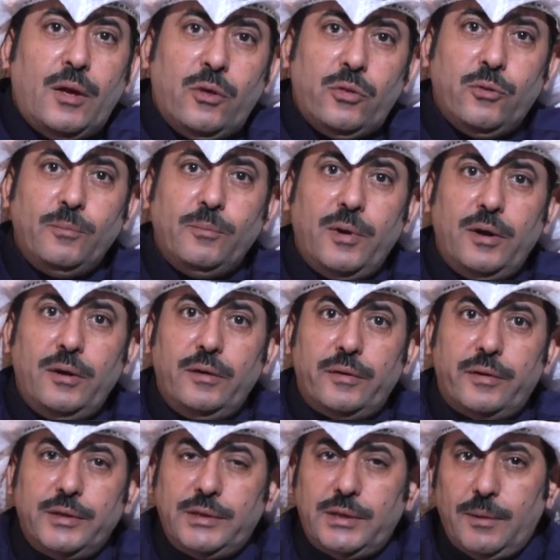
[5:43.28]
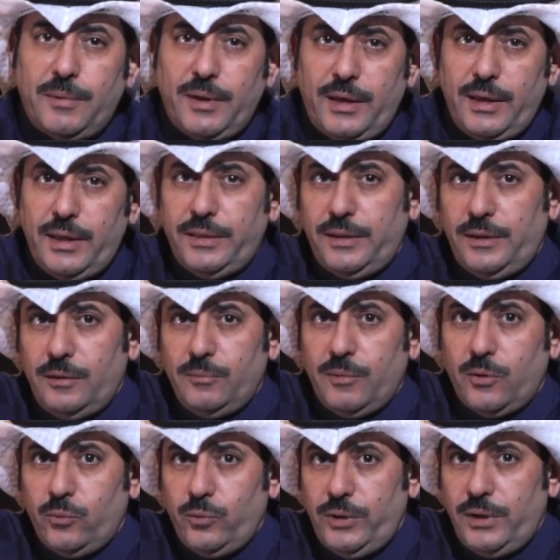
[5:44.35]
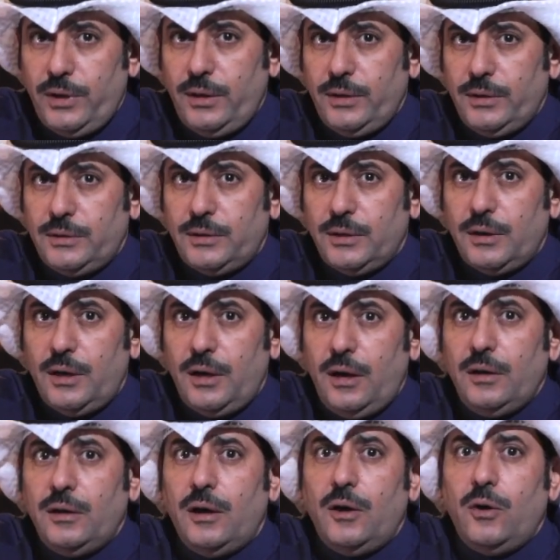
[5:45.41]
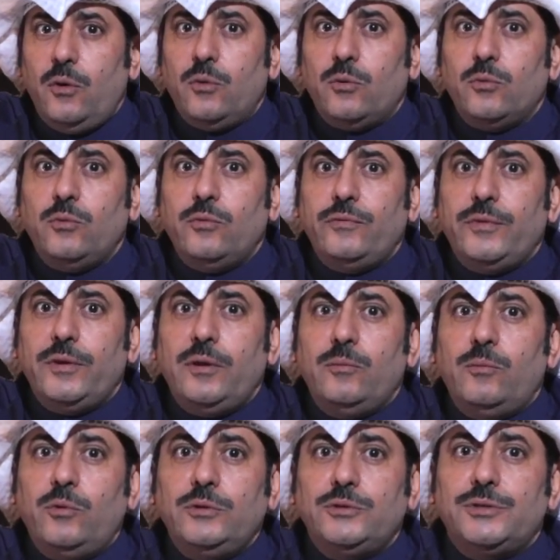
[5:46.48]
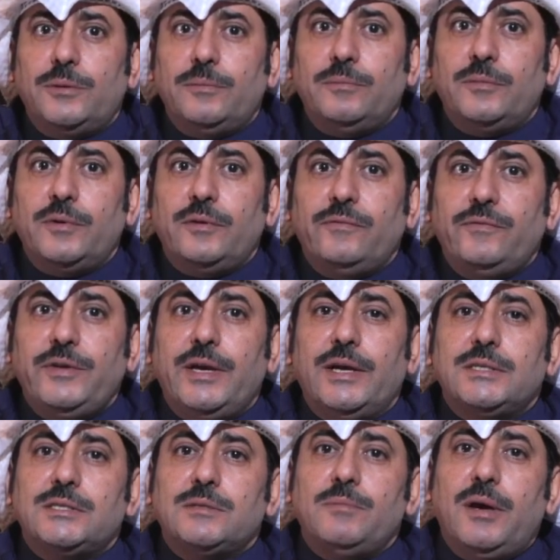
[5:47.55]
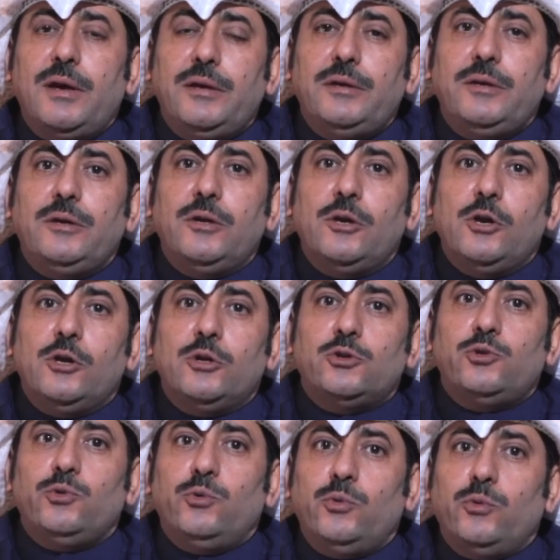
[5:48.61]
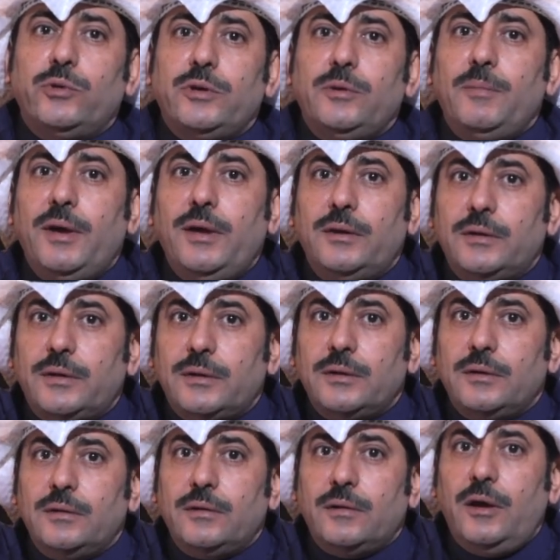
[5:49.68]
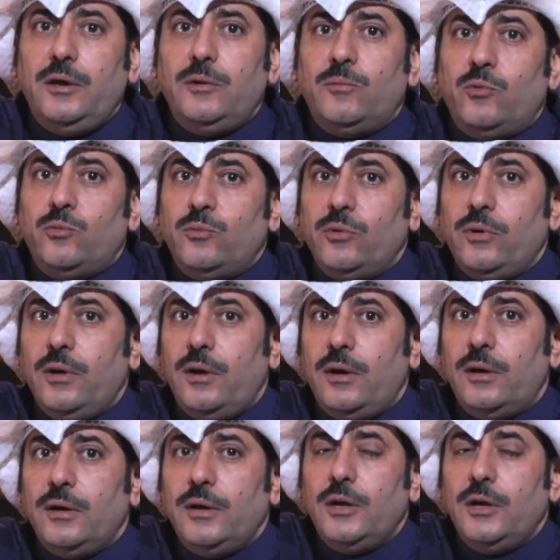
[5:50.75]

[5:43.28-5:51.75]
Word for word: ثم رتب هذه المرويات على حروف المعجم في اسماء شيوخ مالك رحمهم الله